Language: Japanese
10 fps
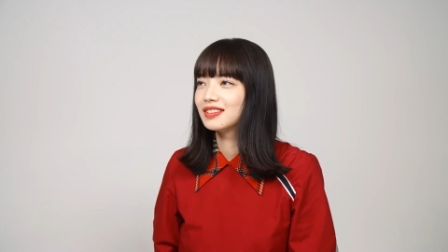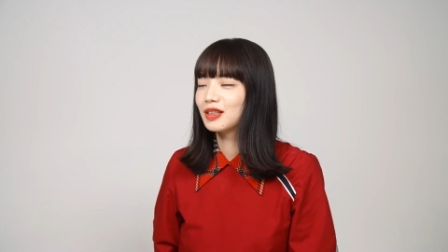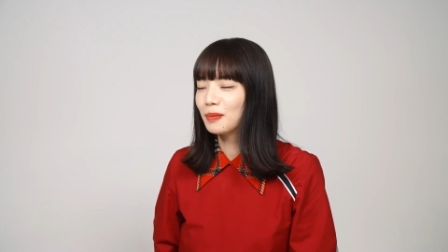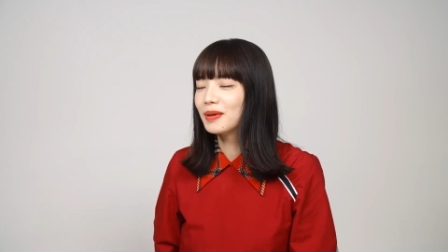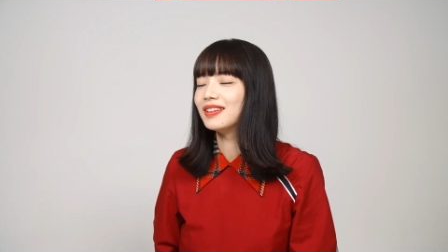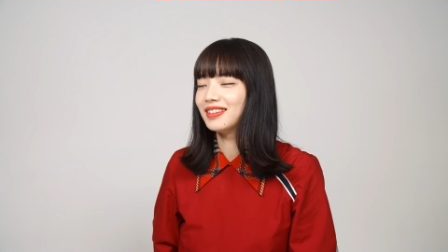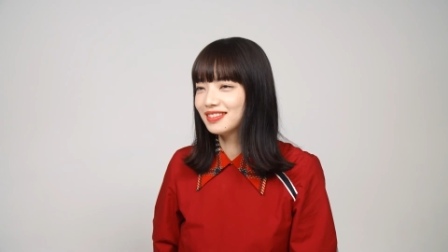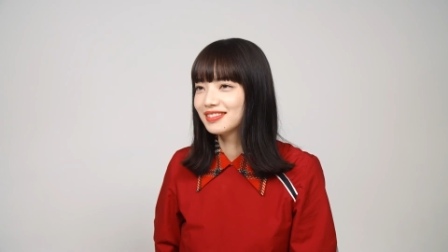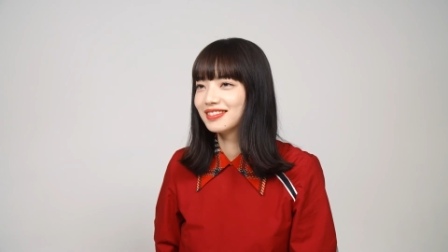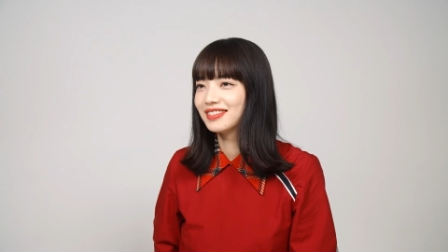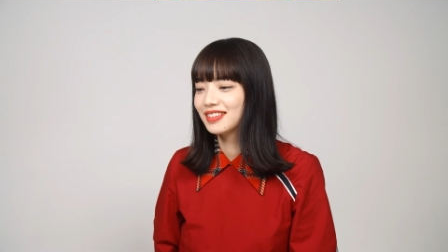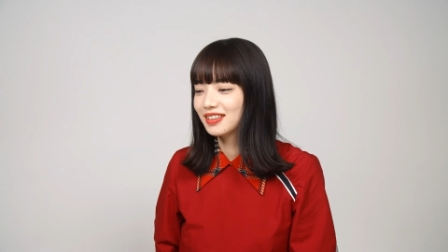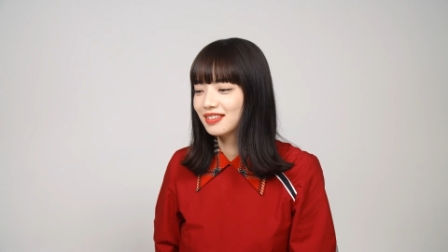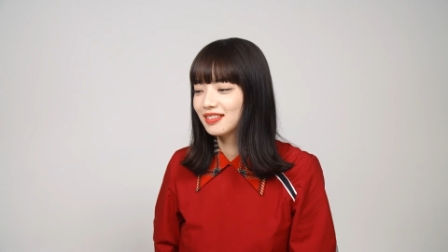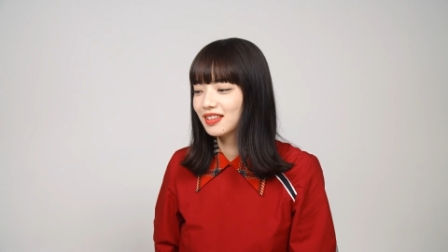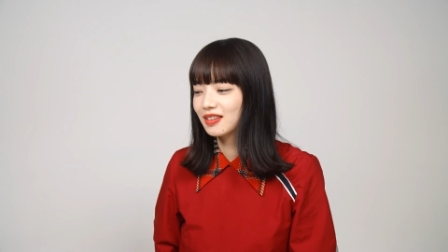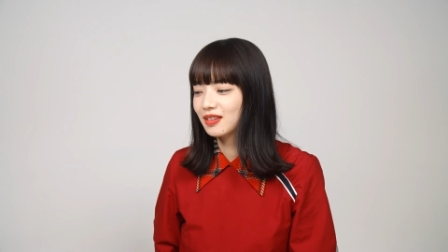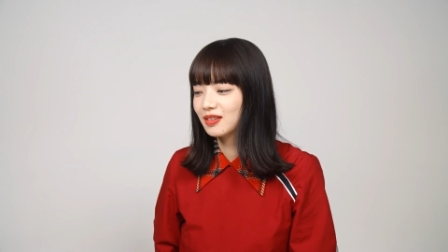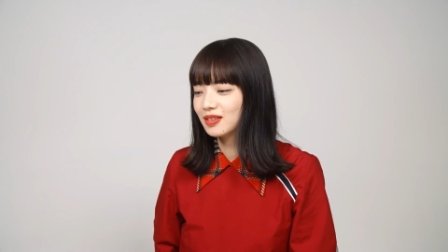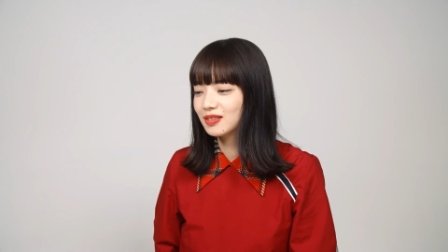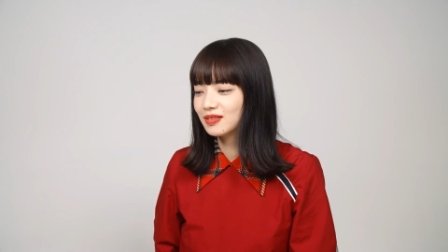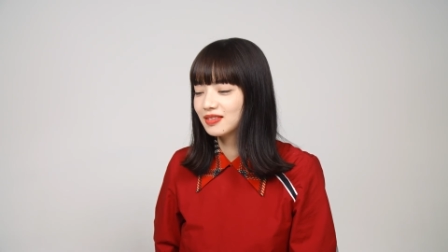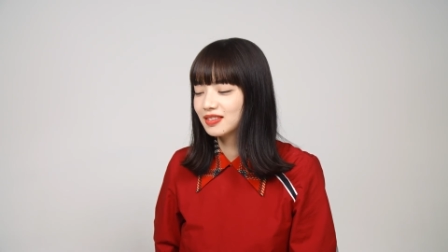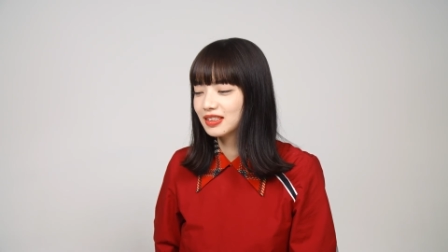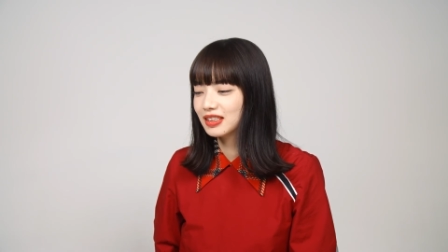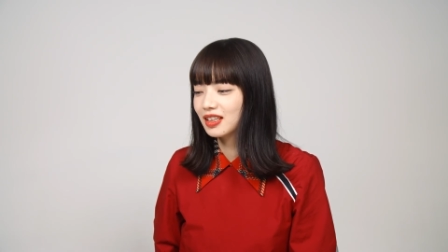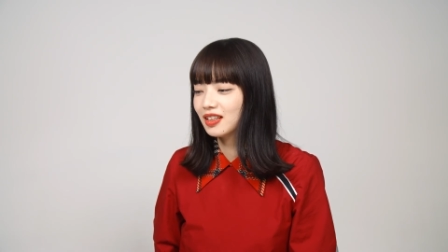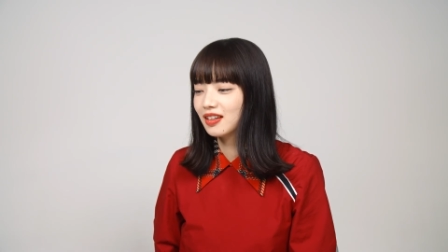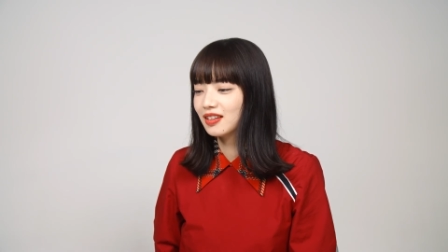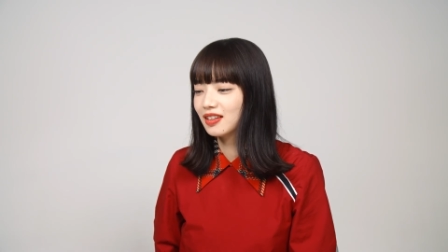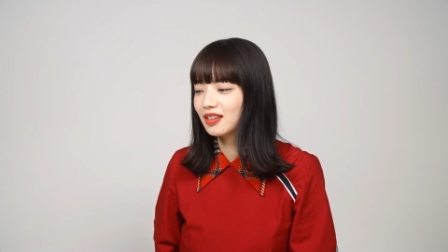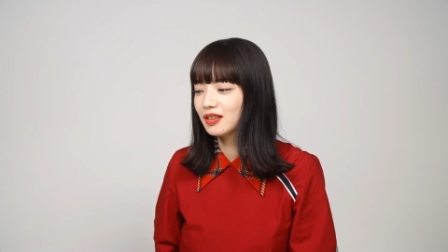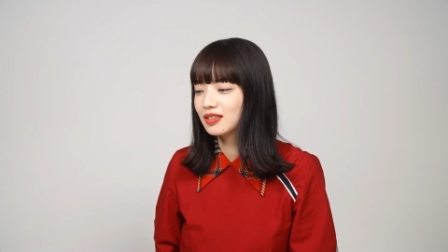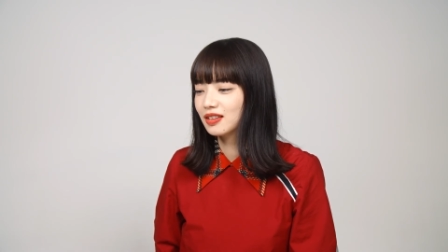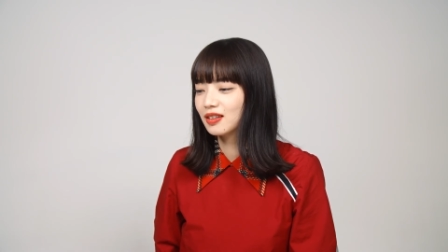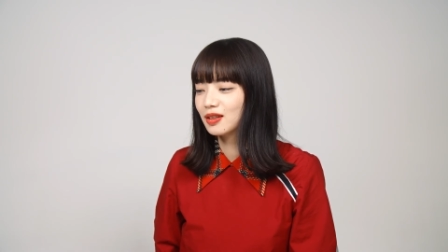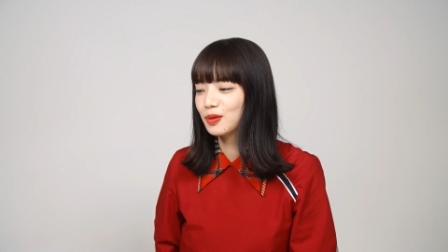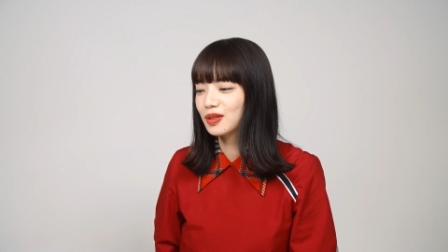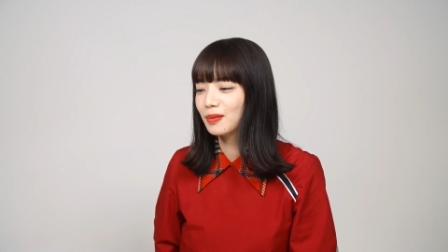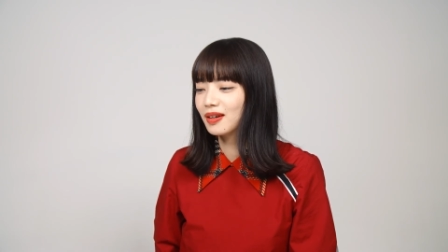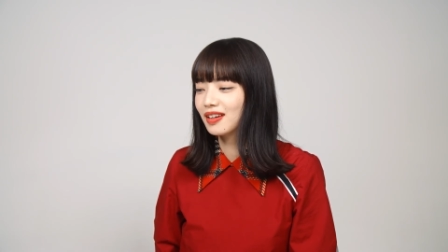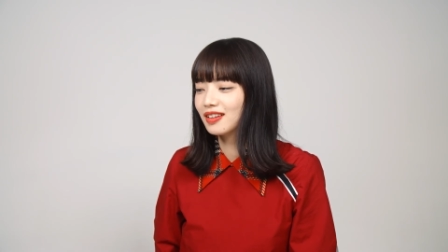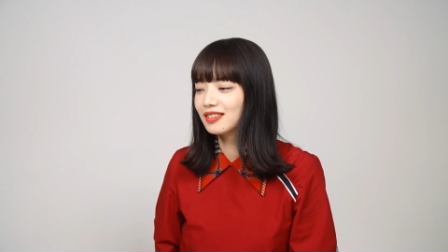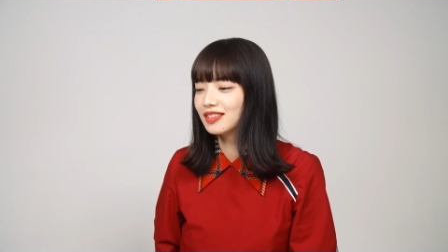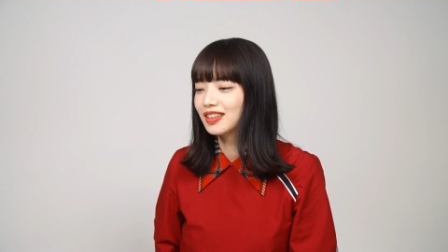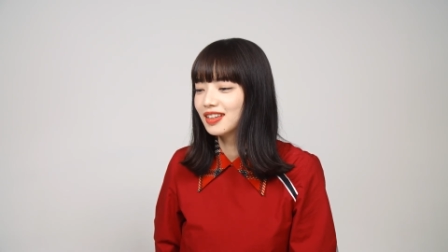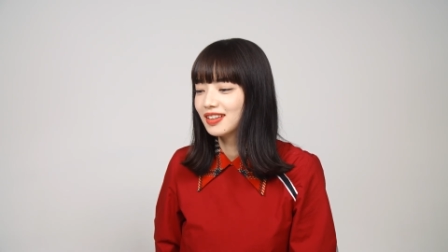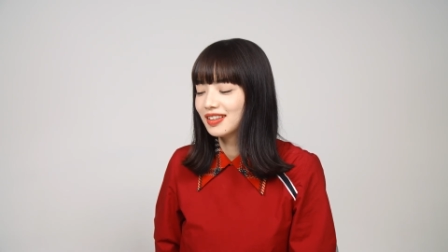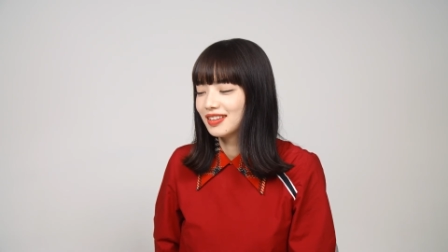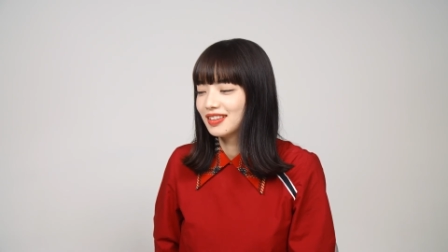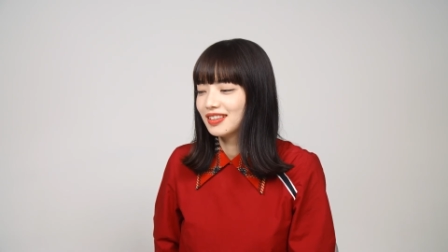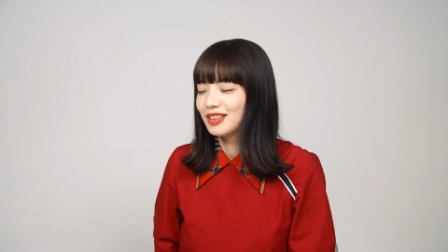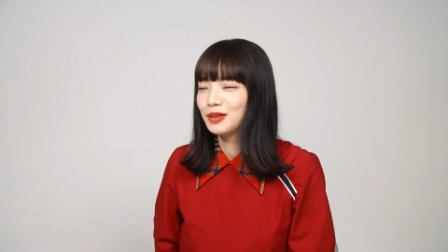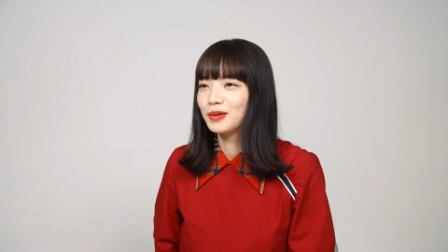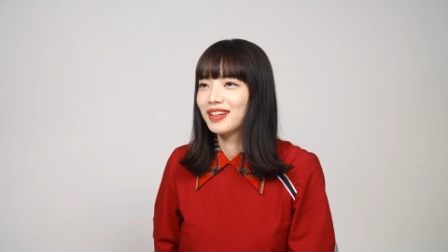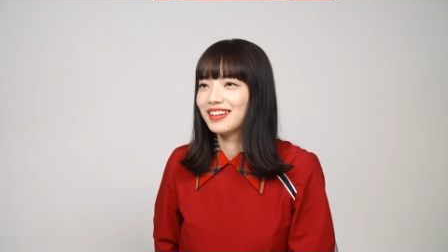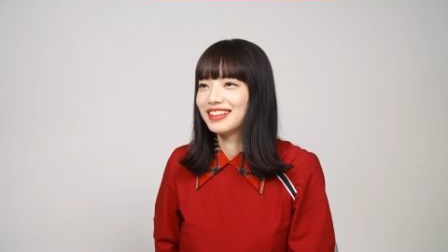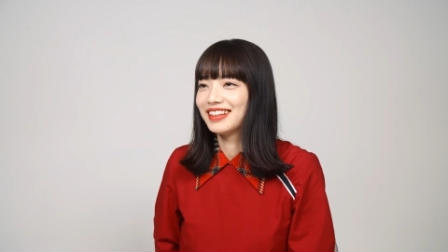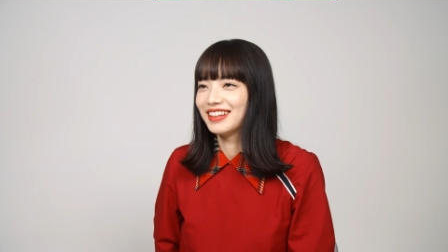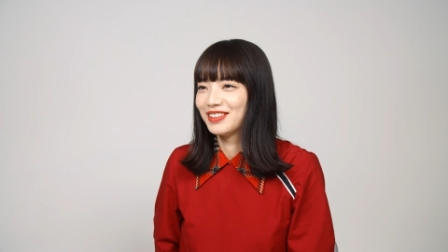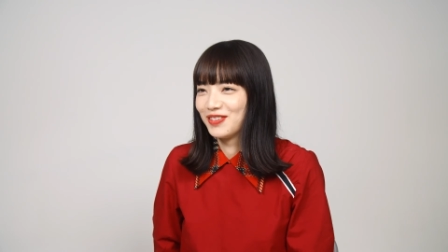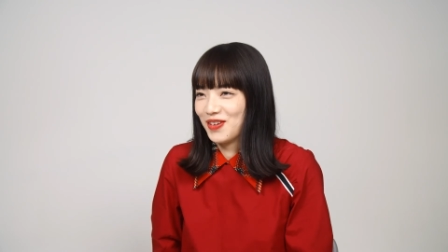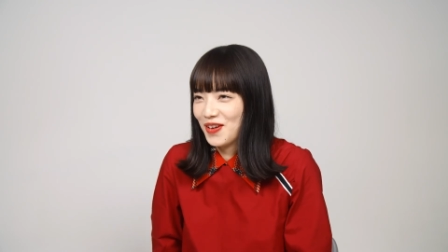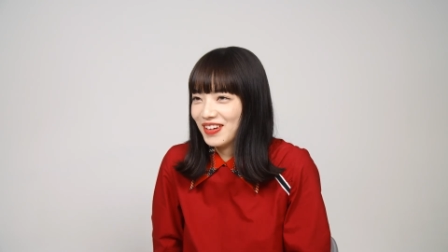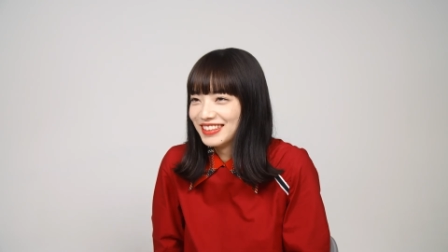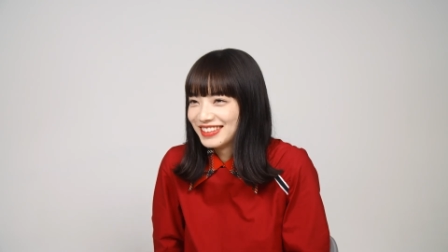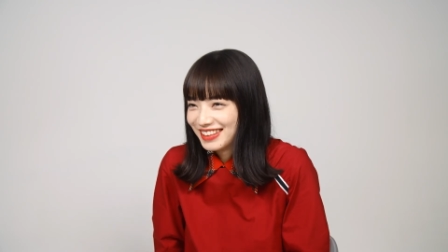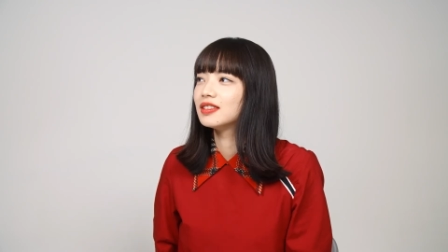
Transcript: ためになんか綺麗に魚をさばける人でありたいと思います